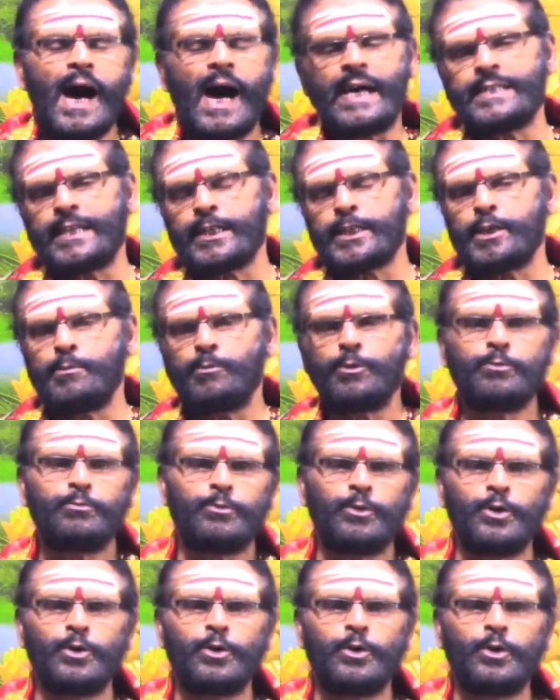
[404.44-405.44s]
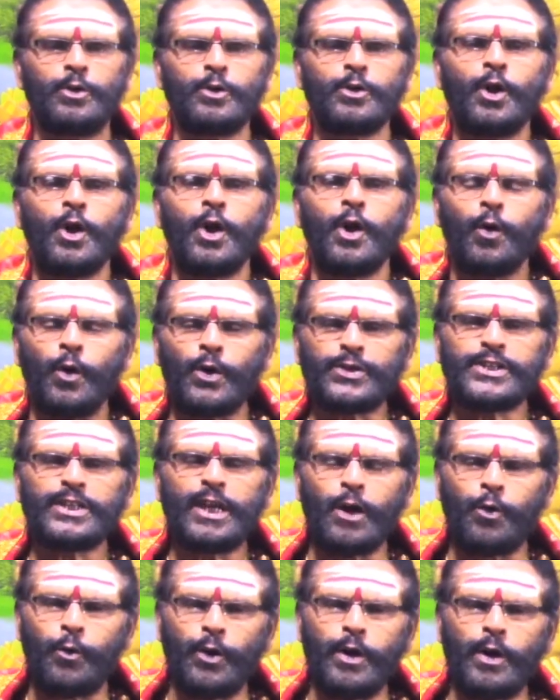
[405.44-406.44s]
அதற்கு முன்பு ஒரு
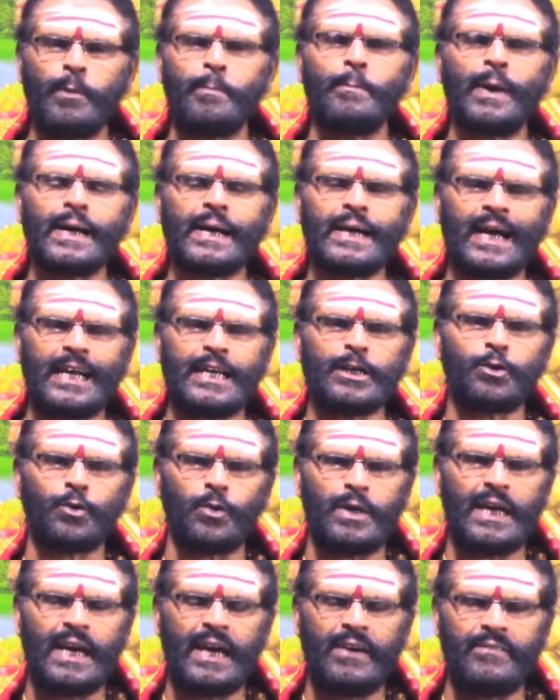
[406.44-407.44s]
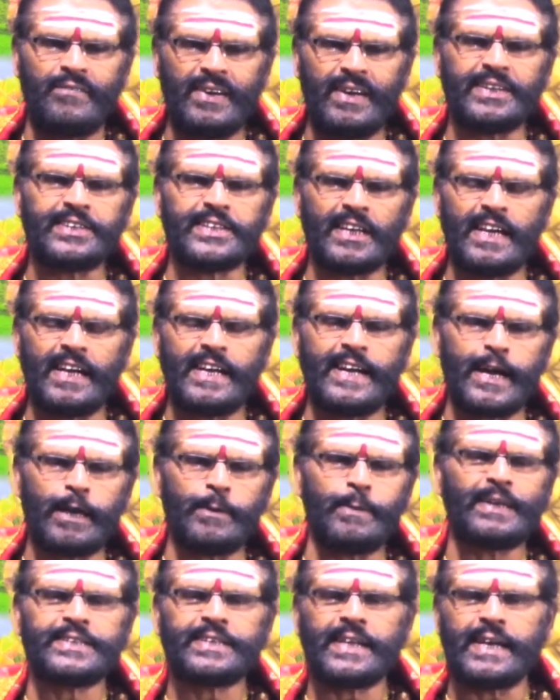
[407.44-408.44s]
சில குடும்பங்களுக்குள்ளே வீட்டிலே
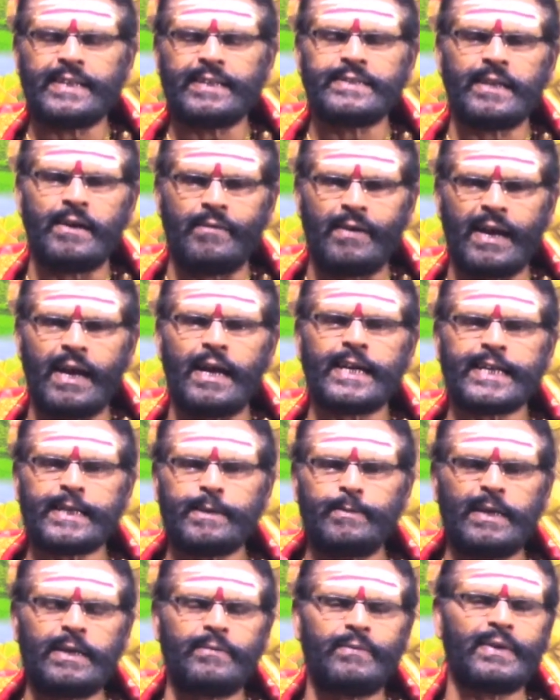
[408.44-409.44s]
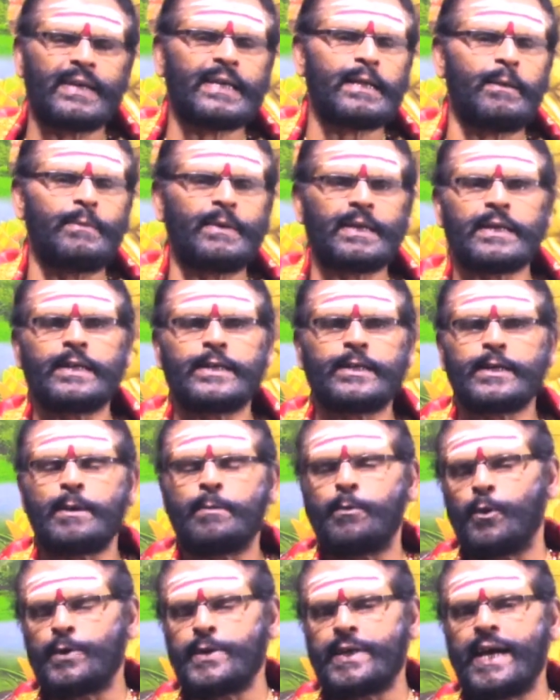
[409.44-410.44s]
நடைபெற்ற இந்த வரலட்சுமி விரதம் என்கின்ற
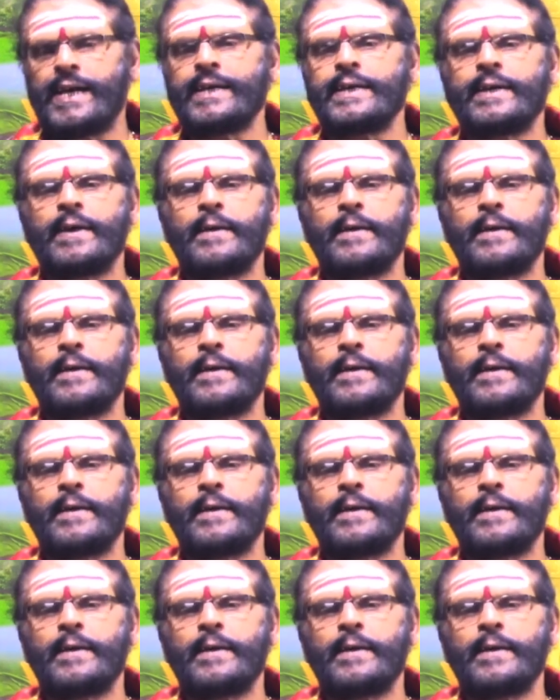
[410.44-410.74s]
பூஜை